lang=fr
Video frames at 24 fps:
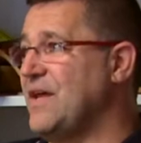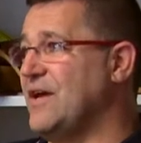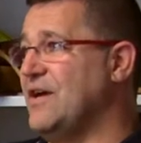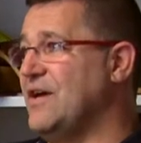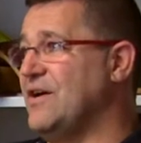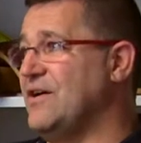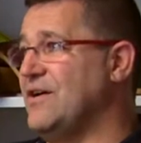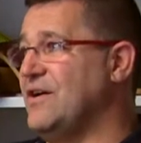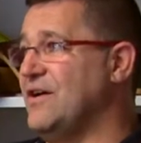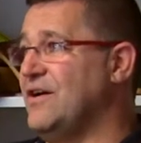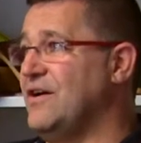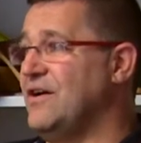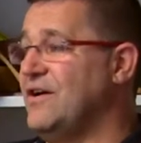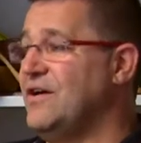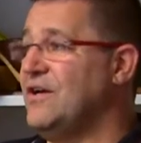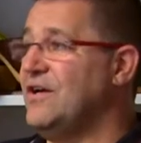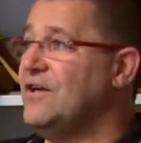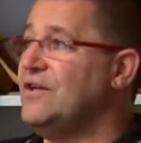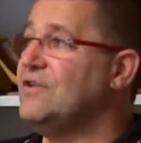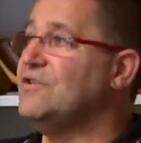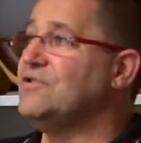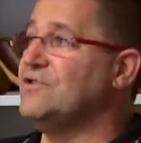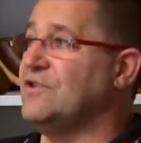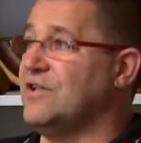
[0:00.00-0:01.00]
Euh,
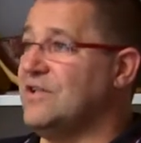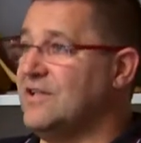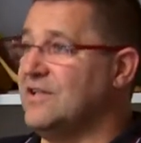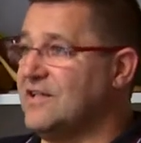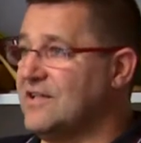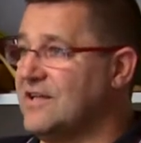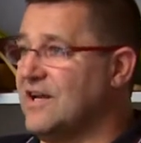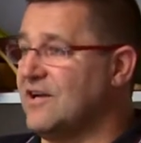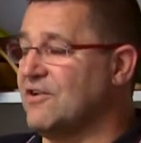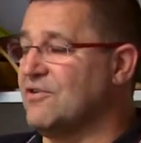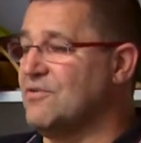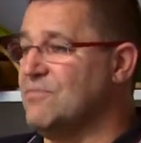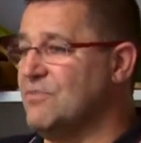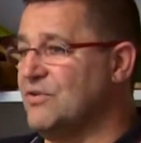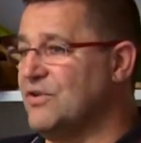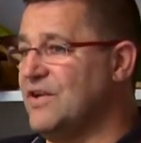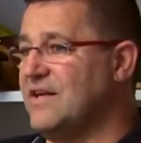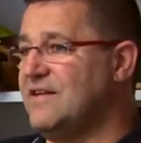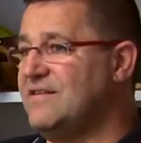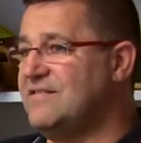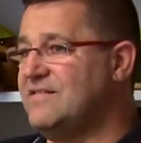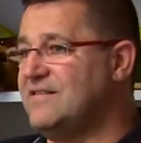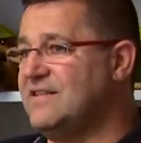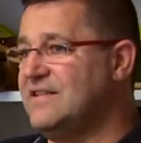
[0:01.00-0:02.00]
J'ai quelques
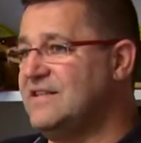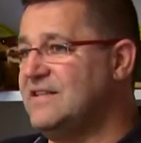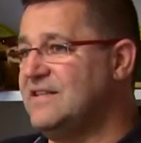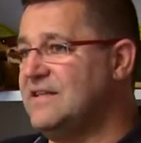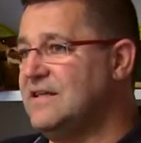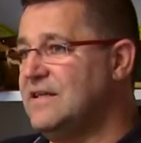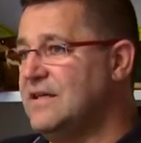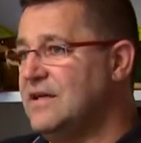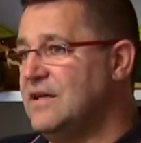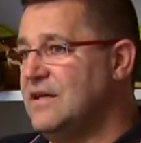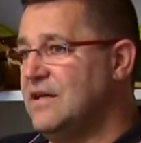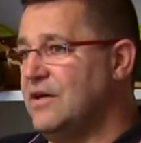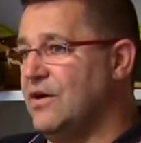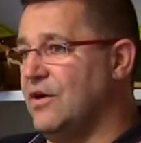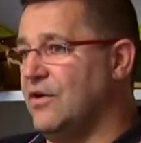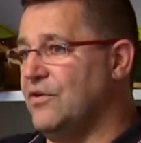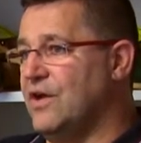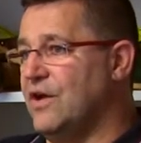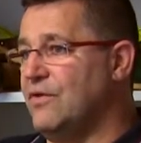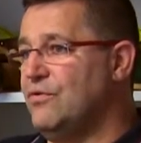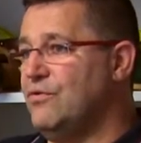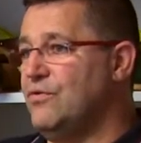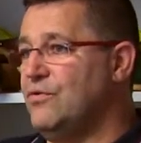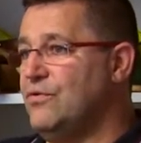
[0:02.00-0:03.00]
modèles ici.
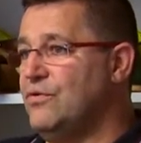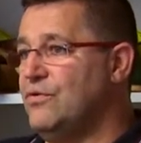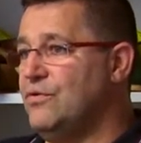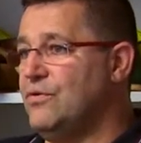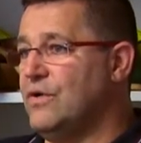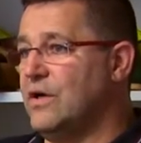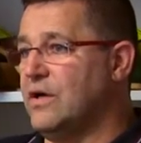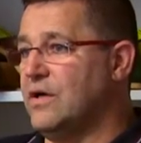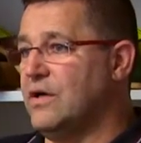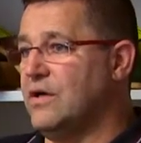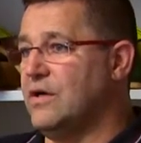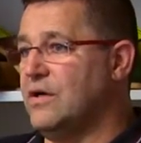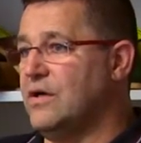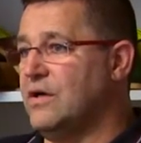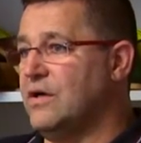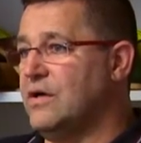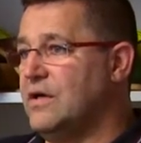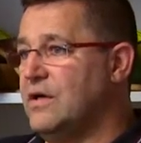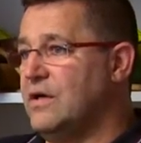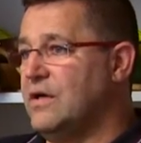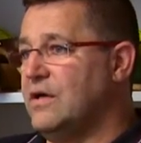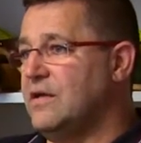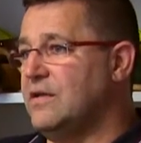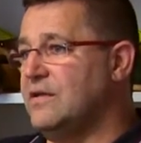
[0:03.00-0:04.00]
On a eu euh,
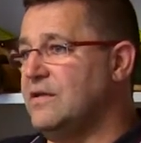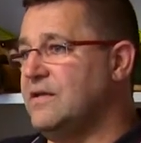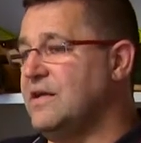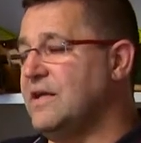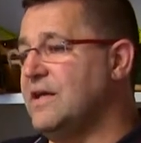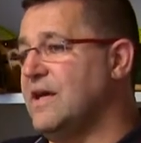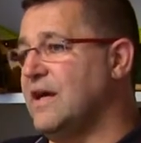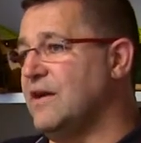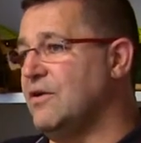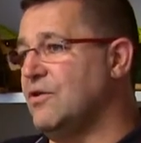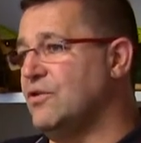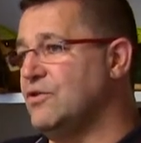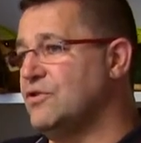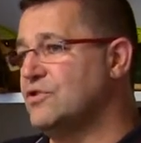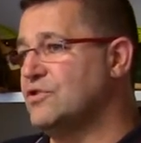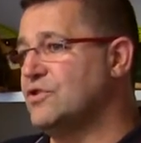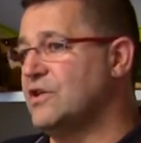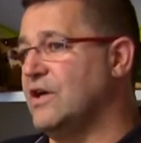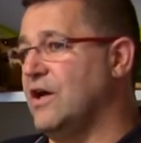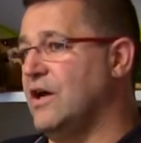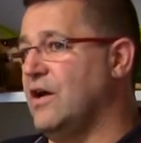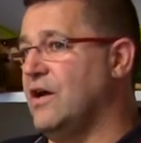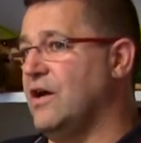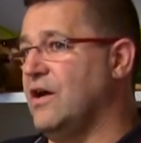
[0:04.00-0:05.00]
des
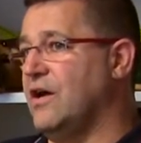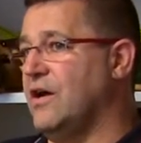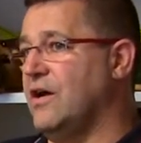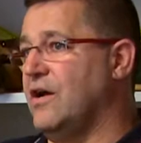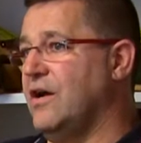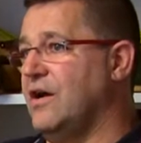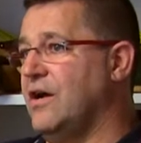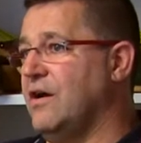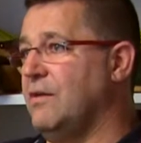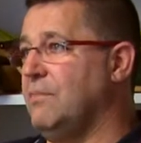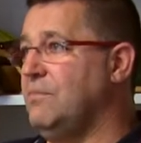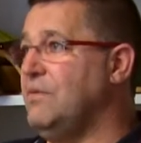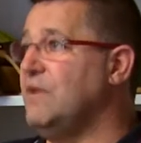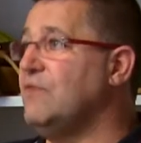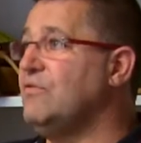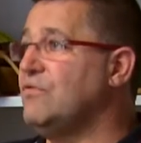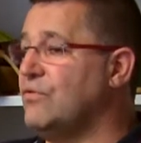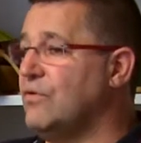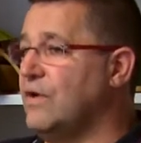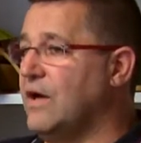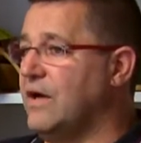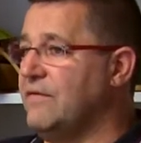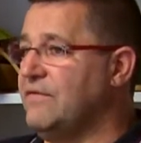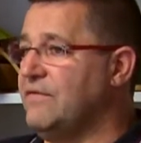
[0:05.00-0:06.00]
galoches, bien
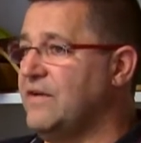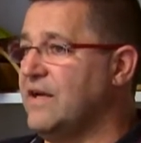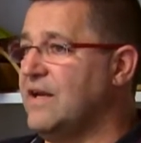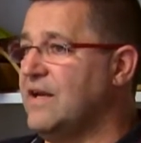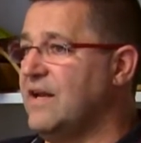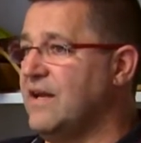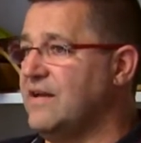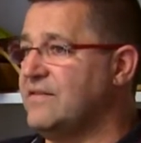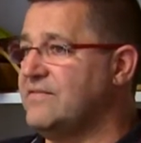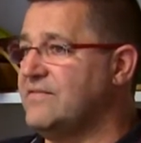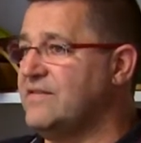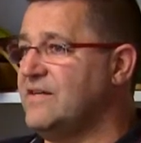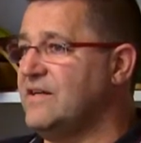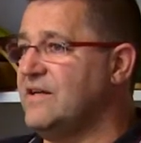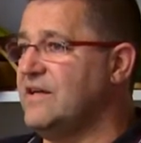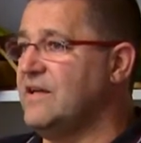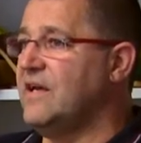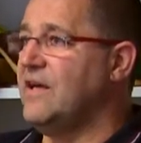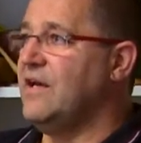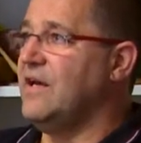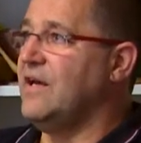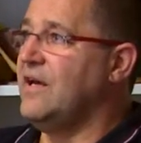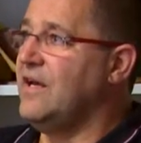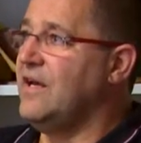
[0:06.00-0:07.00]
sûr, avec glacé